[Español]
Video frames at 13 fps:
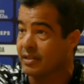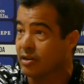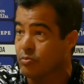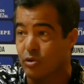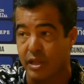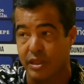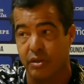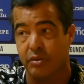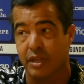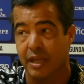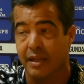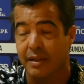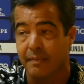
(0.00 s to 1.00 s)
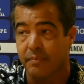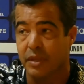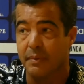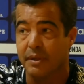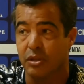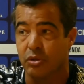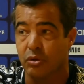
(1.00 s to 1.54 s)
acumulación de,
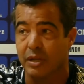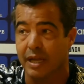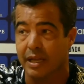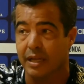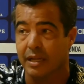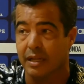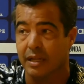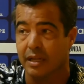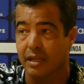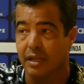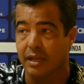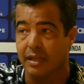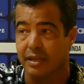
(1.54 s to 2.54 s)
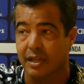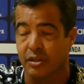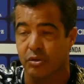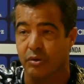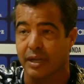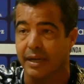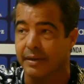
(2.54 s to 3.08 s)
victorias en, la
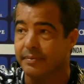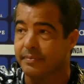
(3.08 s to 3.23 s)
trayectoria.